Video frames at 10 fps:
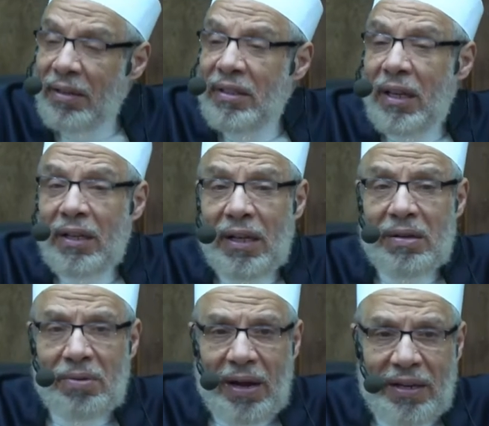رضي
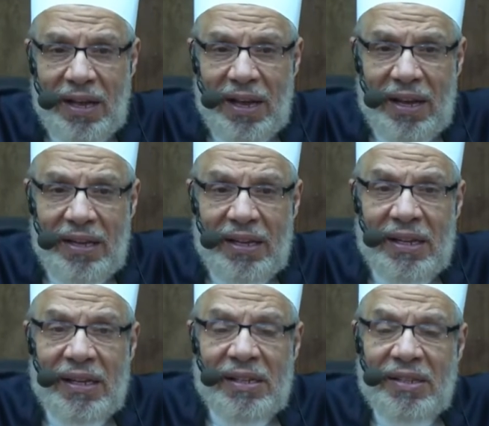الله عنها
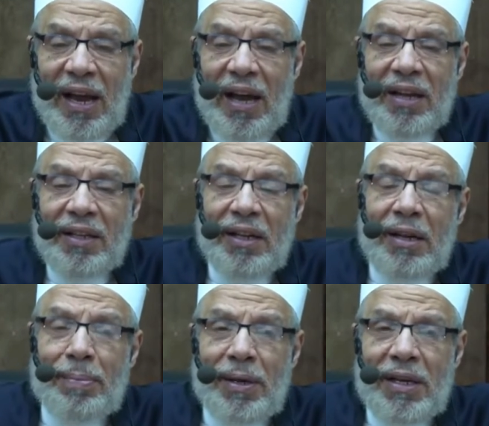سألت
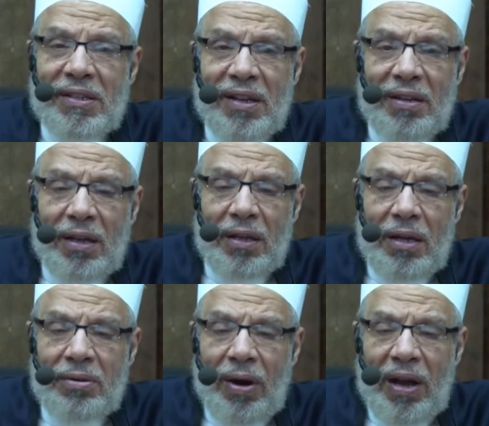النبي صلى
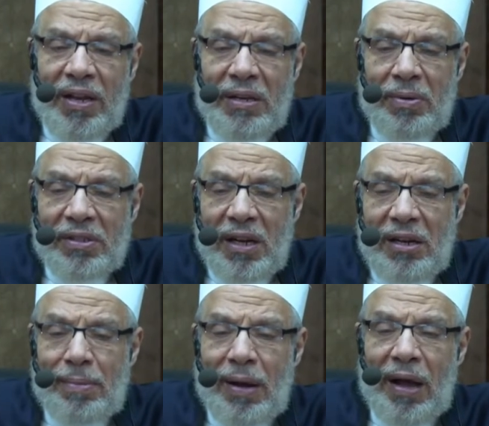الله عليه
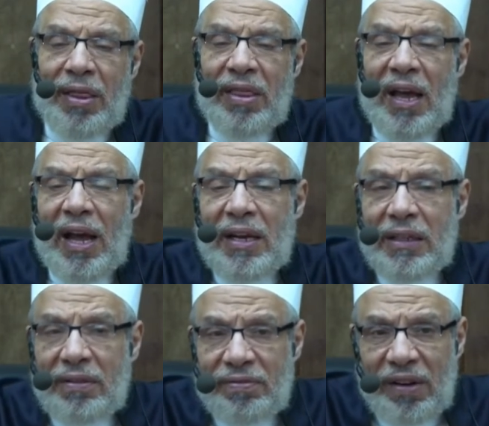وسلم عن
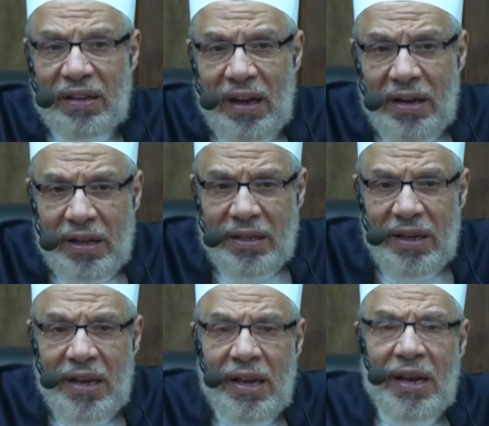ذلك فقالت
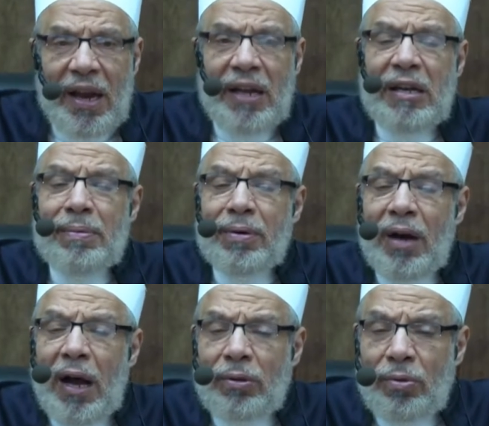إني
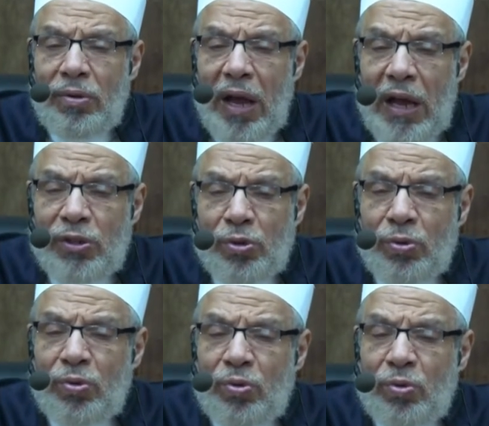امرأة
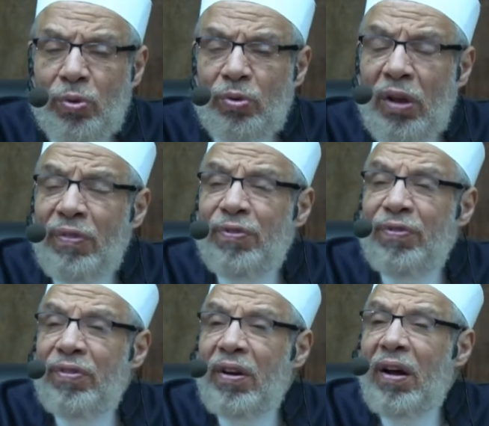أشد
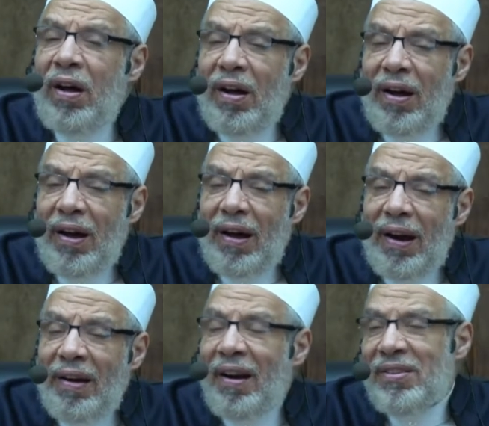ضفر
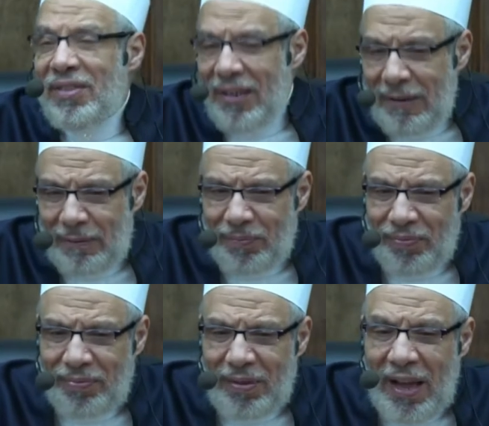رأسي
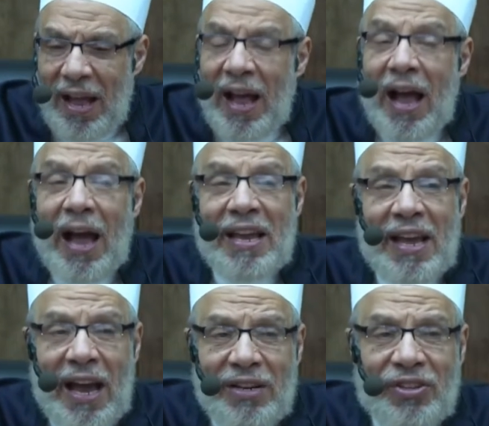
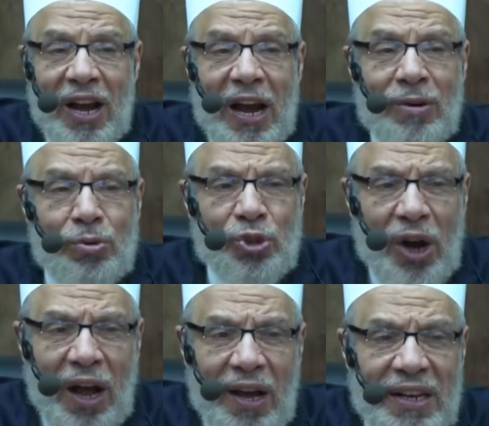أي أجعل
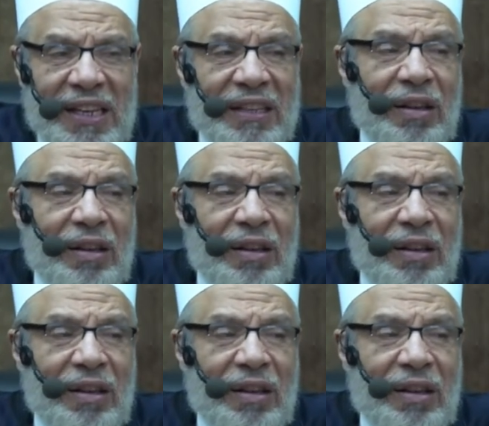شعري